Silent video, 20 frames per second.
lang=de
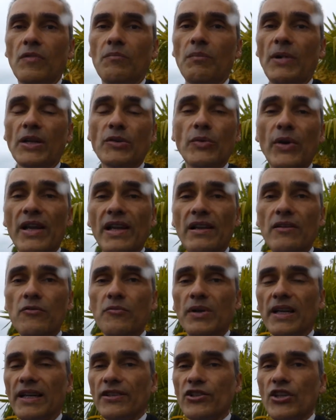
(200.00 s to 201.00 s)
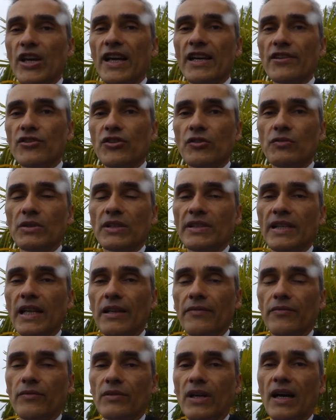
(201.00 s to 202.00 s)
manuell über Recherche oder
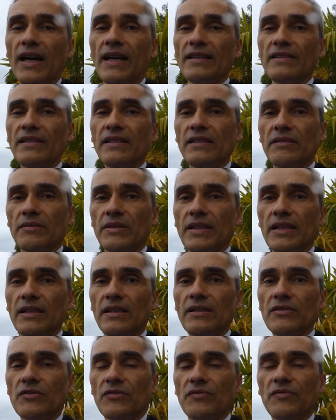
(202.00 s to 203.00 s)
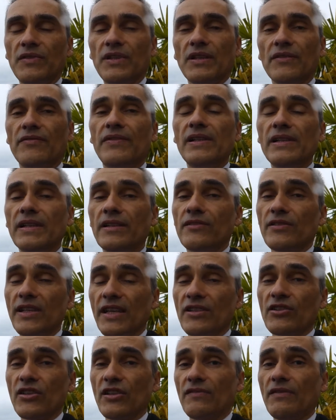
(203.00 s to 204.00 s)
Telefonate. Ja, also wir filtern
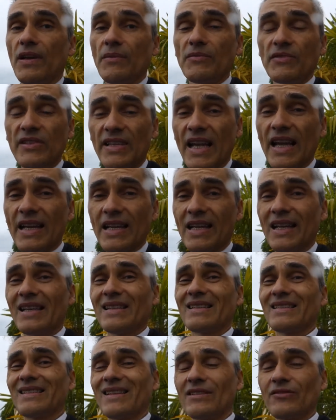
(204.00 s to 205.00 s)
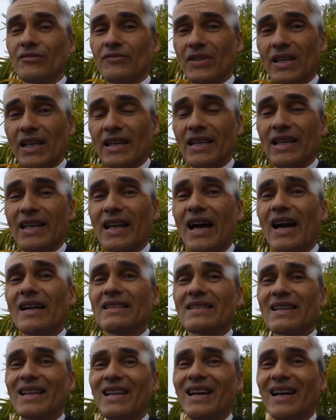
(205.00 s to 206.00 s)
sehr, wir haben sehr klass, also wirklich
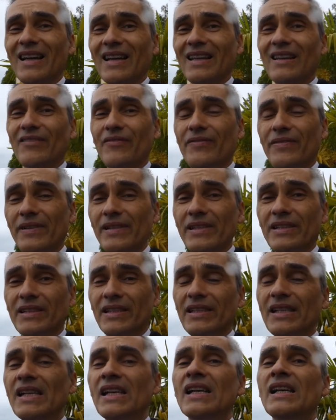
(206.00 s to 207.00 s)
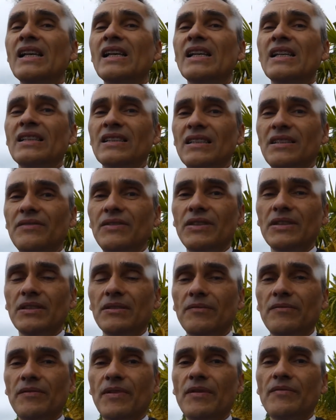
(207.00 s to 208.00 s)
glasklare Filter, die
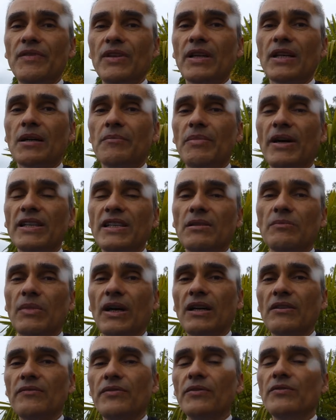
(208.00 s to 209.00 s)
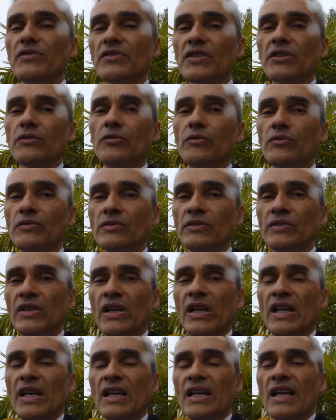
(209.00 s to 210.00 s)
wir, wenn wir Kampagnen machen, für unsere Kunden
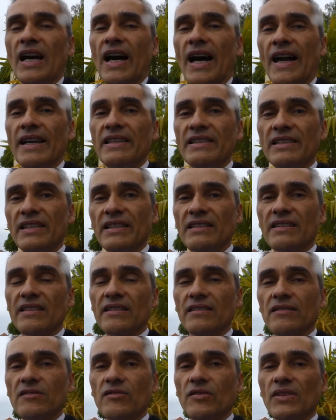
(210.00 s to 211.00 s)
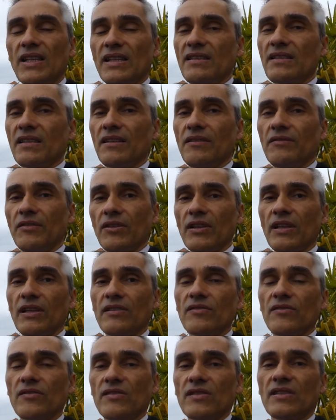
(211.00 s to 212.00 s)
einsetzen, sodass da
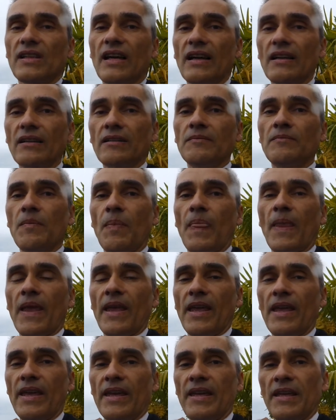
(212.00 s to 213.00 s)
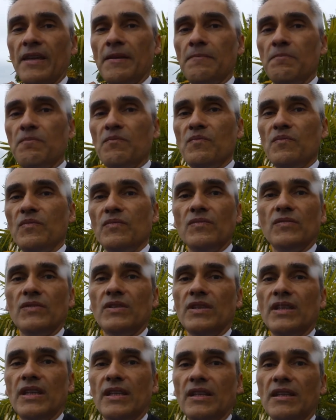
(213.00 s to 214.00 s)
wirklich sozusagen ähm,
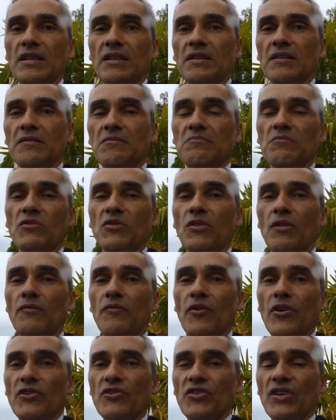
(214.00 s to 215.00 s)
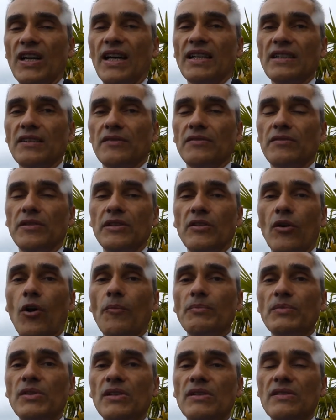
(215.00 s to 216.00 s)
eine Conversion-Rate in
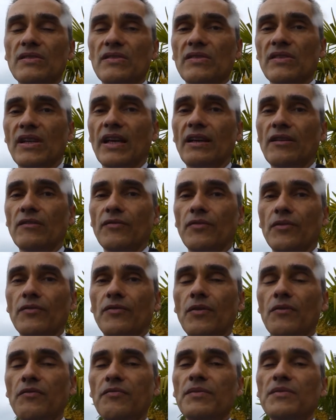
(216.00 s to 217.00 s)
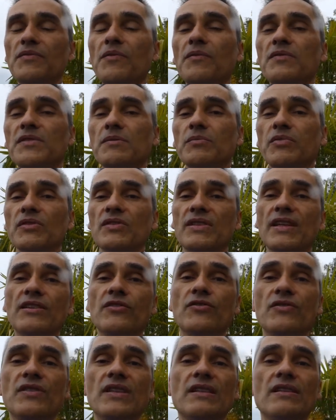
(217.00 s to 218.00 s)
Optis ja, von 5 bis 15
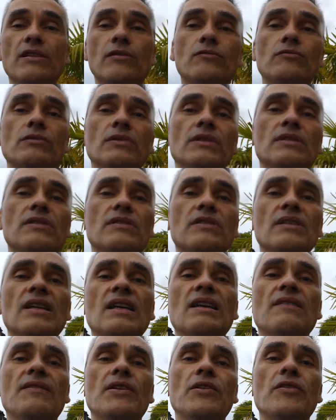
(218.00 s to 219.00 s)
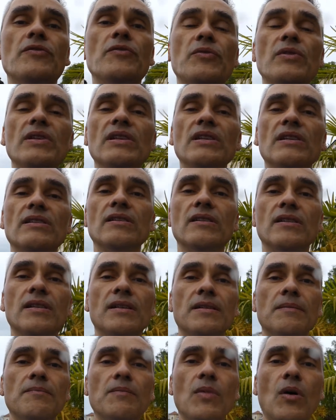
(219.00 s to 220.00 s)
Prozent schon sehr, sehr gut ist. Wenn du natürlich
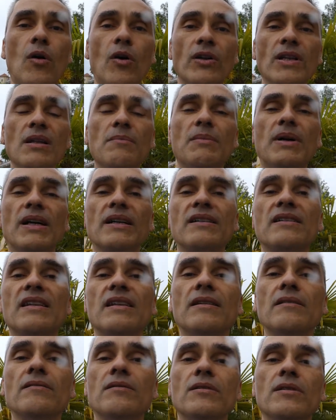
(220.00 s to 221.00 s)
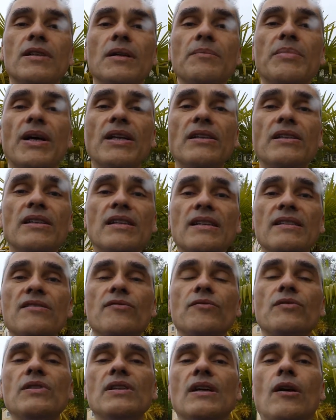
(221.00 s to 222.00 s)
ähm, Online-Marketing-Kampagnen
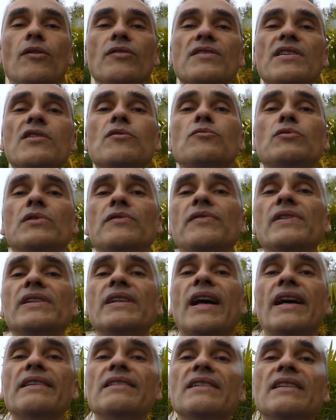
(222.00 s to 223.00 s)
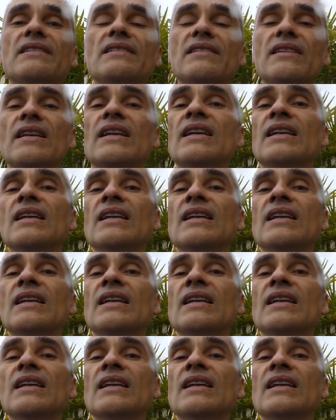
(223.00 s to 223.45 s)
hast und hier auch sehr gute Filter einsetzt,